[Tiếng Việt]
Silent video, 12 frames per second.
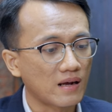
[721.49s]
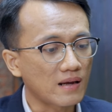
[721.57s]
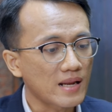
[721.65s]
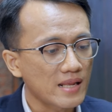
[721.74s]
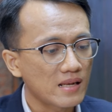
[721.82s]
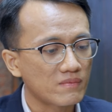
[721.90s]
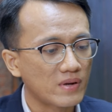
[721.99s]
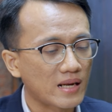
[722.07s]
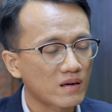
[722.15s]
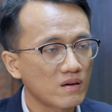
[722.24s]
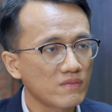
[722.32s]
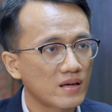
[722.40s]
ở đây là mình
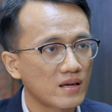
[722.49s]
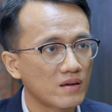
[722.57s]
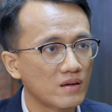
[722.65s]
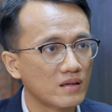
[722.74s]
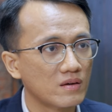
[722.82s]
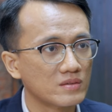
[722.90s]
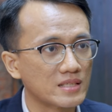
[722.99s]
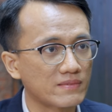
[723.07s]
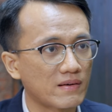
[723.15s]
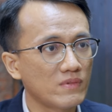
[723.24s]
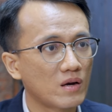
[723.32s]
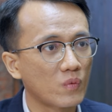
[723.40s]
đang nói về sản
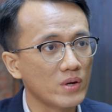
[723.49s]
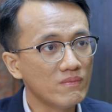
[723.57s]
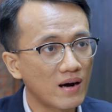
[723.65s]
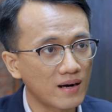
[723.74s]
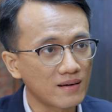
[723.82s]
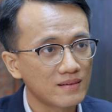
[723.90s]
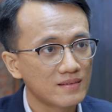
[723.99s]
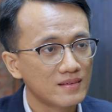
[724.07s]
phẩm là quỹ mở.